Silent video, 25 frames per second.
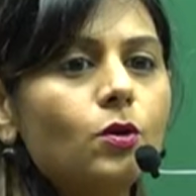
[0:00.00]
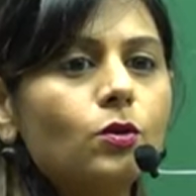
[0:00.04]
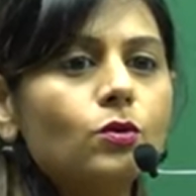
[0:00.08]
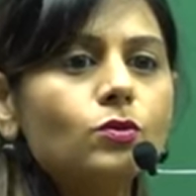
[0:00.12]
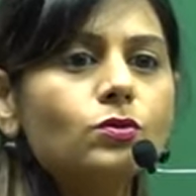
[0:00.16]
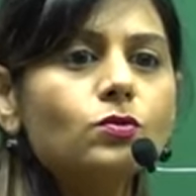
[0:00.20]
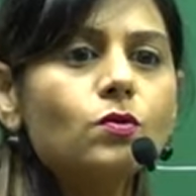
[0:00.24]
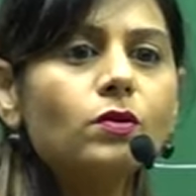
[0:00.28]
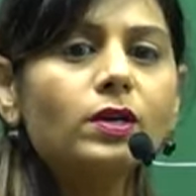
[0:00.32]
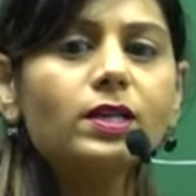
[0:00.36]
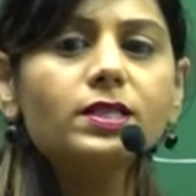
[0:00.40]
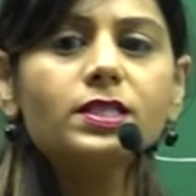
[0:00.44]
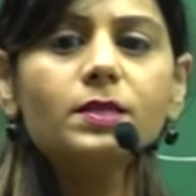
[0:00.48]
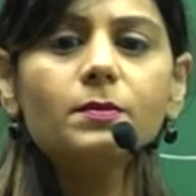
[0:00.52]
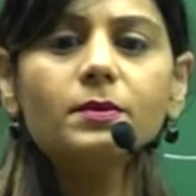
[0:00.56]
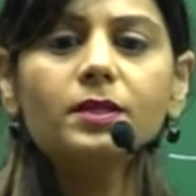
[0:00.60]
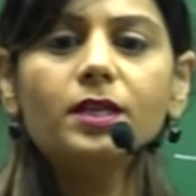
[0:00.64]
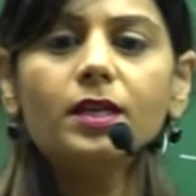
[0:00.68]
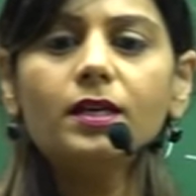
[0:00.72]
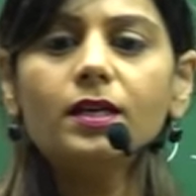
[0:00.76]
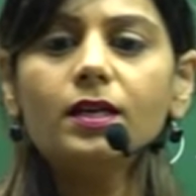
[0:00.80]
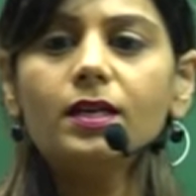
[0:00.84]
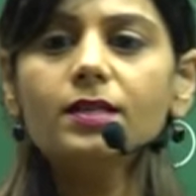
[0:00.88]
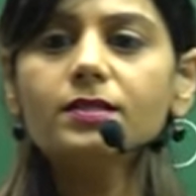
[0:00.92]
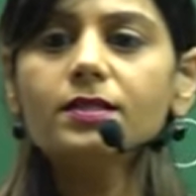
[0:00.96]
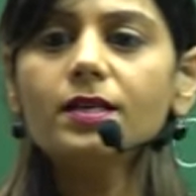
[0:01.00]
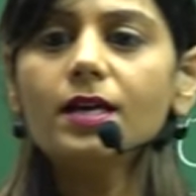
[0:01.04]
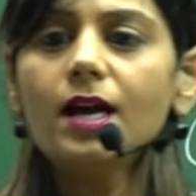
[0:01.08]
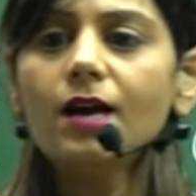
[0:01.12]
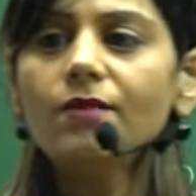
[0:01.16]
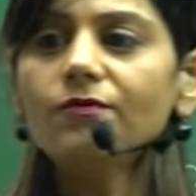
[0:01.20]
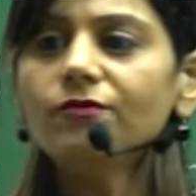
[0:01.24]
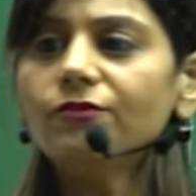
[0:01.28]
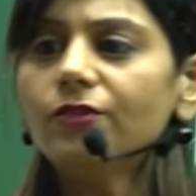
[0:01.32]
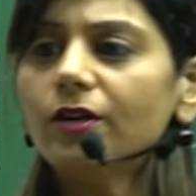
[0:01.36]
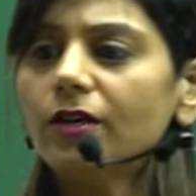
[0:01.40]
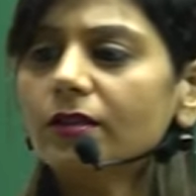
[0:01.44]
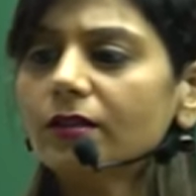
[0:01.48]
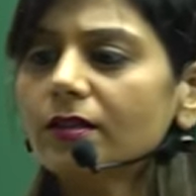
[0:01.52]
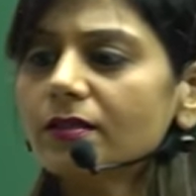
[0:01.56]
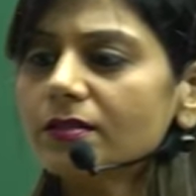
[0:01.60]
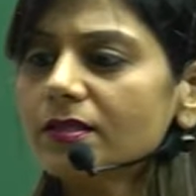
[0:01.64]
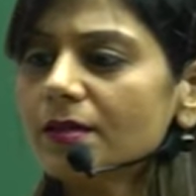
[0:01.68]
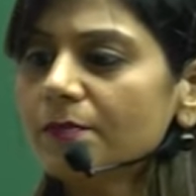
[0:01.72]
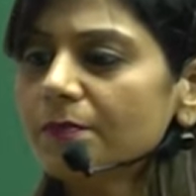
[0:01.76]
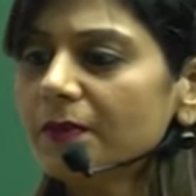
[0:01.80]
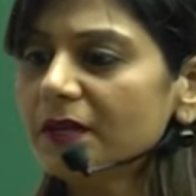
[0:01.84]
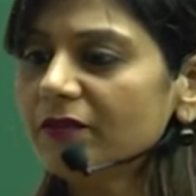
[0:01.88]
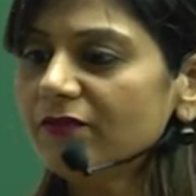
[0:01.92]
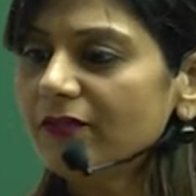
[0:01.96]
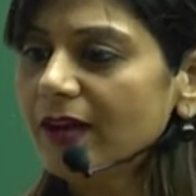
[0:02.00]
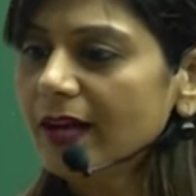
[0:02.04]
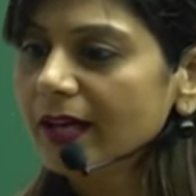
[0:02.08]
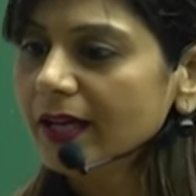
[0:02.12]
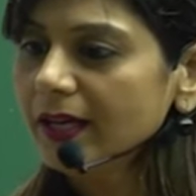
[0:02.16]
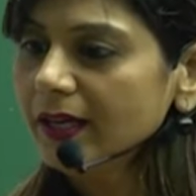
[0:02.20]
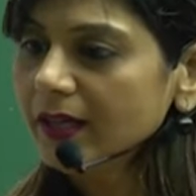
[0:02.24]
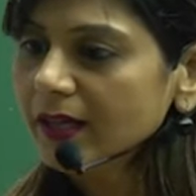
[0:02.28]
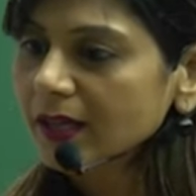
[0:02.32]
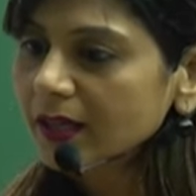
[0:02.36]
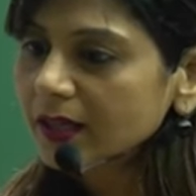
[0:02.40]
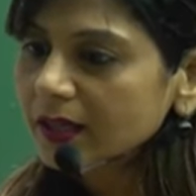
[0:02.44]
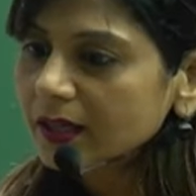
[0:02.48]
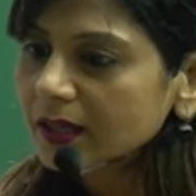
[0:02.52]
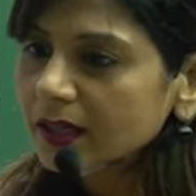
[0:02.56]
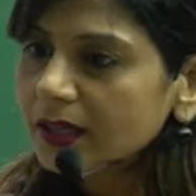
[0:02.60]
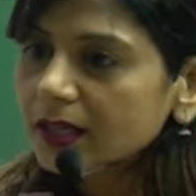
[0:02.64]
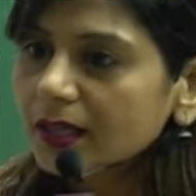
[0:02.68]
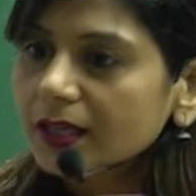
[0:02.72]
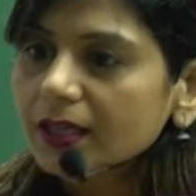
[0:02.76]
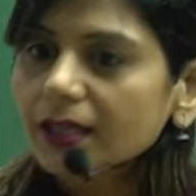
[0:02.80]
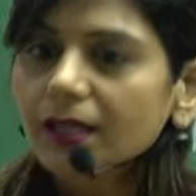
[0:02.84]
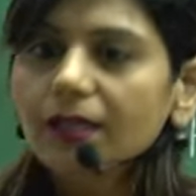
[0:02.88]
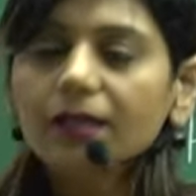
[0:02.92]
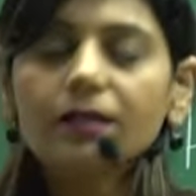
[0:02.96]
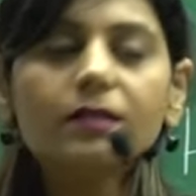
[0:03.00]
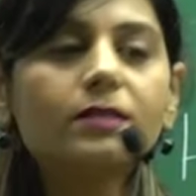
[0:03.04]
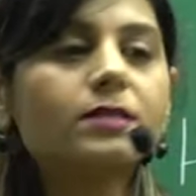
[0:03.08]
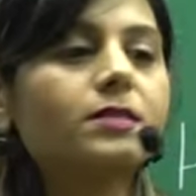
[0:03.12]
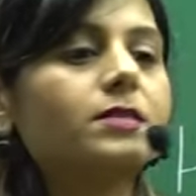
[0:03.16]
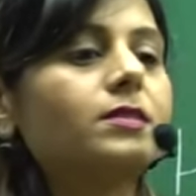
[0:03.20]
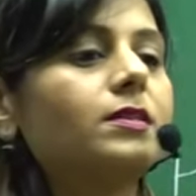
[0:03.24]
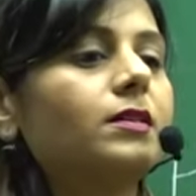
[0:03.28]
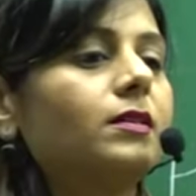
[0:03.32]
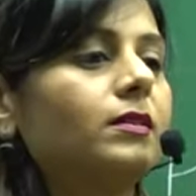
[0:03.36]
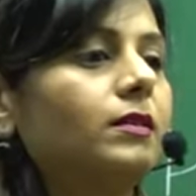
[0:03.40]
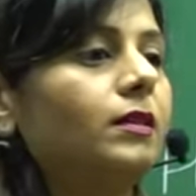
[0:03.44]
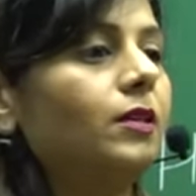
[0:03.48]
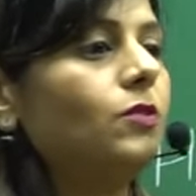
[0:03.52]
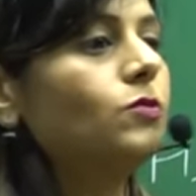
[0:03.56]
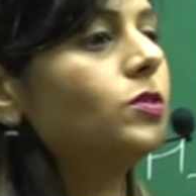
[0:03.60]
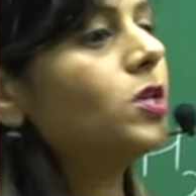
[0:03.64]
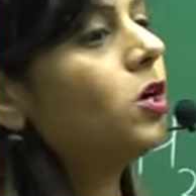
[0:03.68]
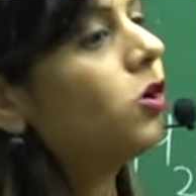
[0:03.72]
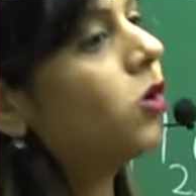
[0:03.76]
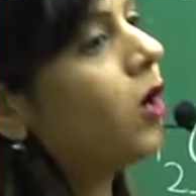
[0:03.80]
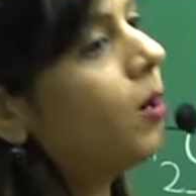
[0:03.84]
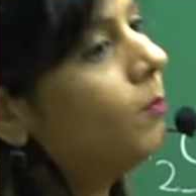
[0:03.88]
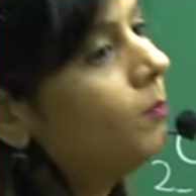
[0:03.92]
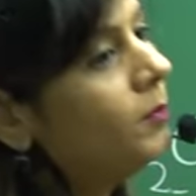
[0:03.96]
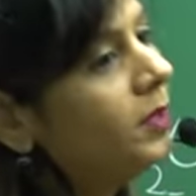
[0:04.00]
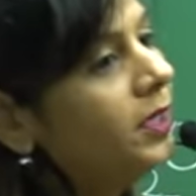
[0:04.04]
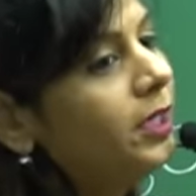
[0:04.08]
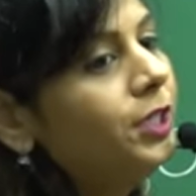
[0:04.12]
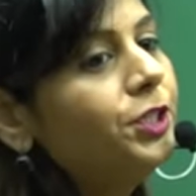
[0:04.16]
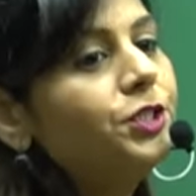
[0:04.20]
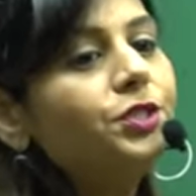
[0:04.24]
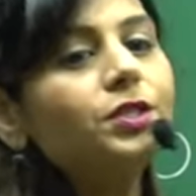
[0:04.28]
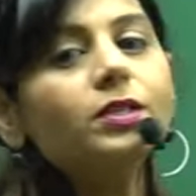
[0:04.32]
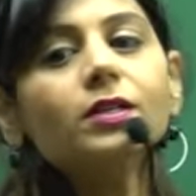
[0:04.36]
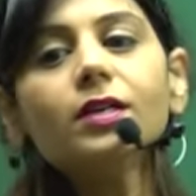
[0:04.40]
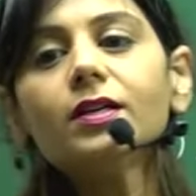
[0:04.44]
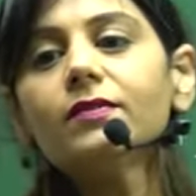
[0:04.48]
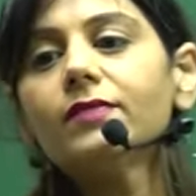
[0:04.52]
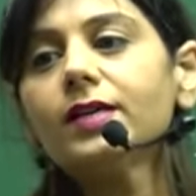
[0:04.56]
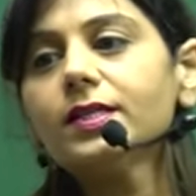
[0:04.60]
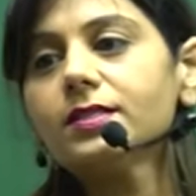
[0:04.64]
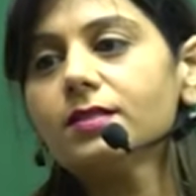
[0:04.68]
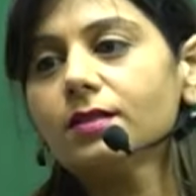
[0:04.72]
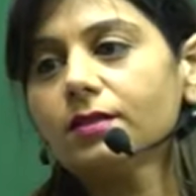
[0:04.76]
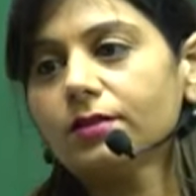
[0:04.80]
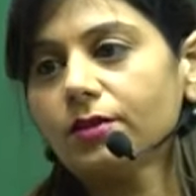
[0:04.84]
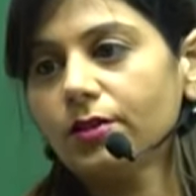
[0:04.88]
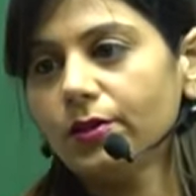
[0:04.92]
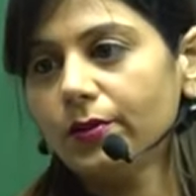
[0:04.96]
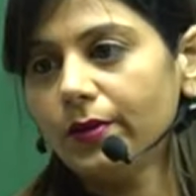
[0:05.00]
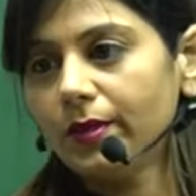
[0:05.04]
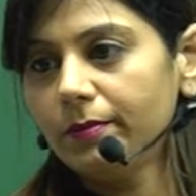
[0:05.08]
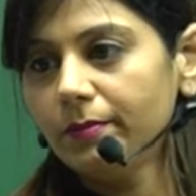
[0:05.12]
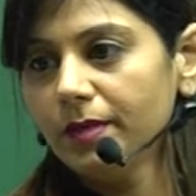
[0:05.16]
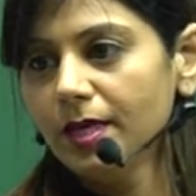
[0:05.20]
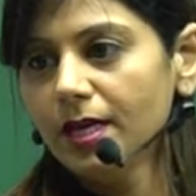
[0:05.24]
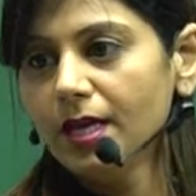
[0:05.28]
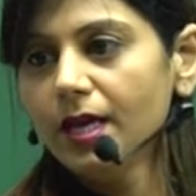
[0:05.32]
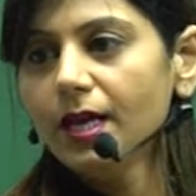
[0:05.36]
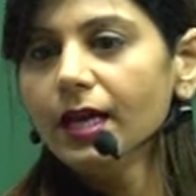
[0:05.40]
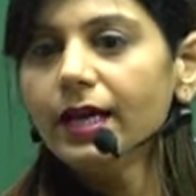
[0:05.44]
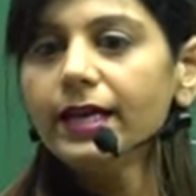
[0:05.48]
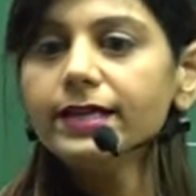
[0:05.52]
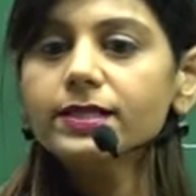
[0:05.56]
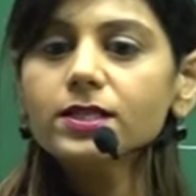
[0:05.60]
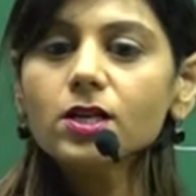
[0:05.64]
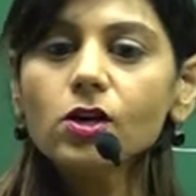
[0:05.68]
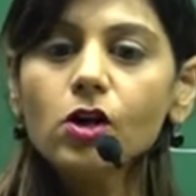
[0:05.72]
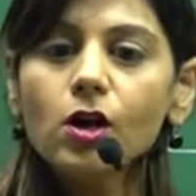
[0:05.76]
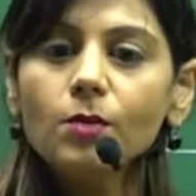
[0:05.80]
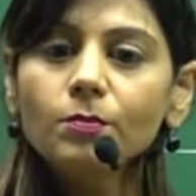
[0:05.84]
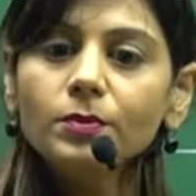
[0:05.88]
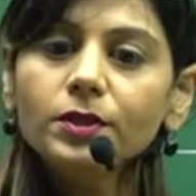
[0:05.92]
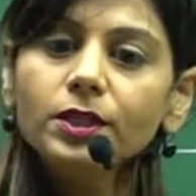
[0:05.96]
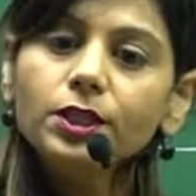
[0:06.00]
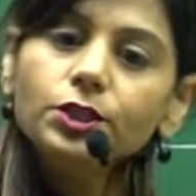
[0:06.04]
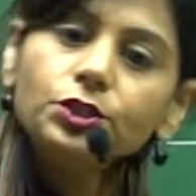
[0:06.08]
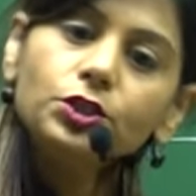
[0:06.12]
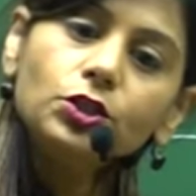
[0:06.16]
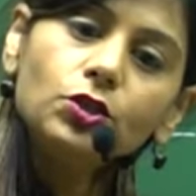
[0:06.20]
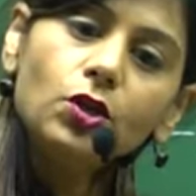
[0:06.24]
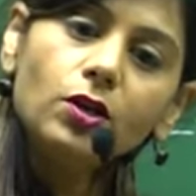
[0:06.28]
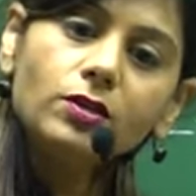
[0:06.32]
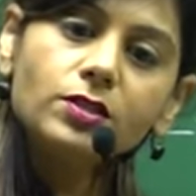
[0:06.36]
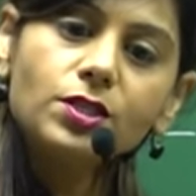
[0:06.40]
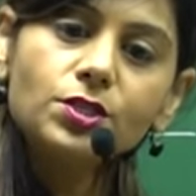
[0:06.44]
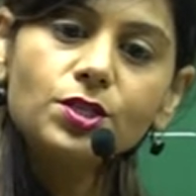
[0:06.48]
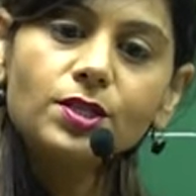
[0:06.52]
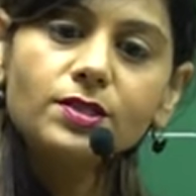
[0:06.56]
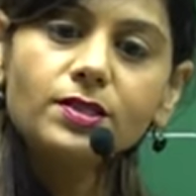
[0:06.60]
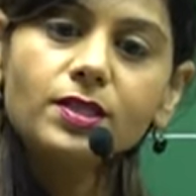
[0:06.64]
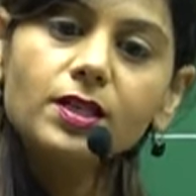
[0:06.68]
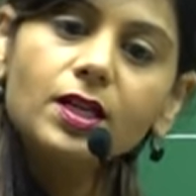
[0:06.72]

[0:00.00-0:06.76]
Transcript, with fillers: और उसको किसी भी तरीके से हम फर्दर सिंप्लीफाई नहीं कर सकते उसका कॉम्बिनेशन करवा सकते हो आप इसका कॉम्बिनेशन ऑक्सीजन